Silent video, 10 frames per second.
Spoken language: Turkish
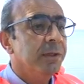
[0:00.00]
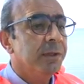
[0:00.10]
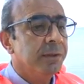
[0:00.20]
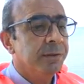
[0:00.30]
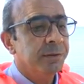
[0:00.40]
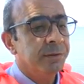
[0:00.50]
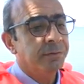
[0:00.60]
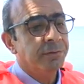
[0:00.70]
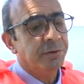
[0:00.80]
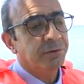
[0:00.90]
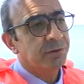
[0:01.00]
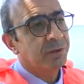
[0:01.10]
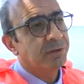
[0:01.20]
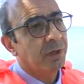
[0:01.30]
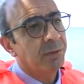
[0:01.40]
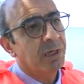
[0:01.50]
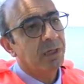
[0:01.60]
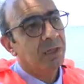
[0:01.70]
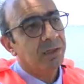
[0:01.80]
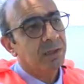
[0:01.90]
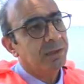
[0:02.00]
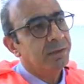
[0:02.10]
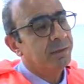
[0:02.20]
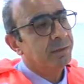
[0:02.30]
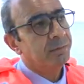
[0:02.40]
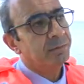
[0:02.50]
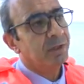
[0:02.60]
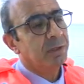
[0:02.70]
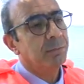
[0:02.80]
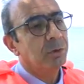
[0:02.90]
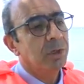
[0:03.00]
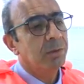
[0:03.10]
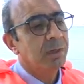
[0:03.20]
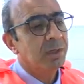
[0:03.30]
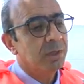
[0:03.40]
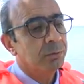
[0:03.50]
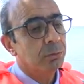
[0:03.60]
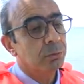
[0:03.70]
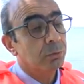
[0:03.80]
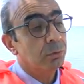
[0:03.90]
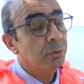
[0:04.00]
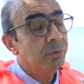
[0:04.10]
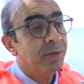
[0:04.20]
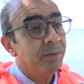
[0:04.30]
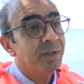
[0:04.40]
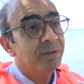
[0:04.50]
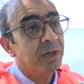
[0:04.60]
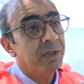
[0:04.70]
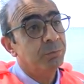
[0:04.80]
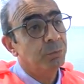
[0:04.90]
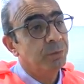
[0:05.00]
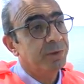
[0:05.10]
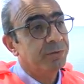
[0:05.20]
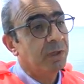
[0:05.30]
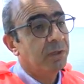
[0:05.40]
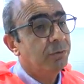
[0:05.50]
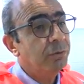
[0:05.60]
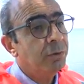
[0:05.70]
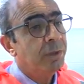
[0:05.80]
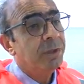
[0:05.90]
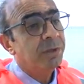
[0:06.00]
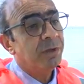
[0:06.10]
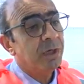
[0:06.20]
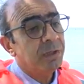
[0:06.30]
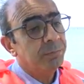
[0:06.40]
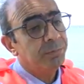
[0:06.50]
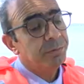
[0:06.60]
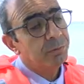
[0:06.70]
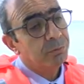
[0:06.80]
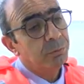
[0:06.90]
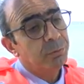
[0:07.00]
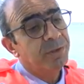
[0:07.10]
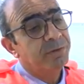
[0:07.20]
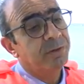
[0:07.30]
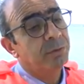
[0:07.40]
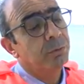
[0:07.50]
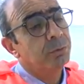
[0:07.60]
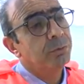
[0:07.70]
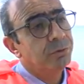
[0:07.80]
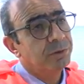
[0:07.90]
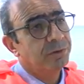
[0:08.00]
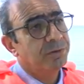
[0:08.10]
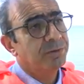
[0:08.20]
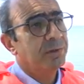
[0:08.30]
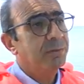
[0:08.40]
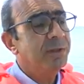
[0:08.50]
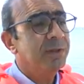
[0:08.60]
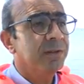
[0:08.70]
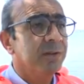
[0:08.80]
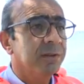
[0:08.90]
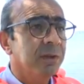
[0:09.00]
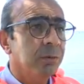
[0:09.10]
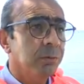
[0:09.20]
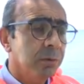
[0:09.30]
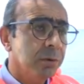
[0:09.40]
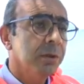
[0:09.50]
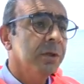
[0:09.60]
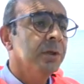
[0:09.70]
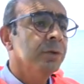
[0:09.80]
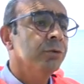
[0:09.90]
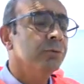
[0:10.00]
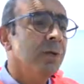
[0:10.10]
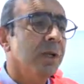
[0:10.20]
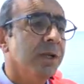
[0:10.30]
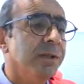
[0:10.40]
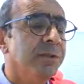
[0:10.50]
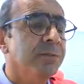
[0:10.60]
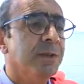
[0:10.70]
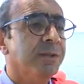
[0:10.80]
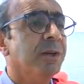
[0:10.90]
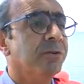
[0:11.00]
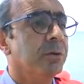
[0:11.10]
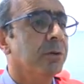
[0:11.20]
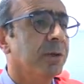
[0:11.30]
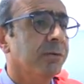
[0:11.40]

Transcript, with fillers: e, çeşitli tabelalarla e, bir takım önlemlerle durduruluyor ve hemen takip numunesi alınıyor. Takip numunesi uygun çıktığı zaman tekrardan o yüzme alanı hizmete açılıyor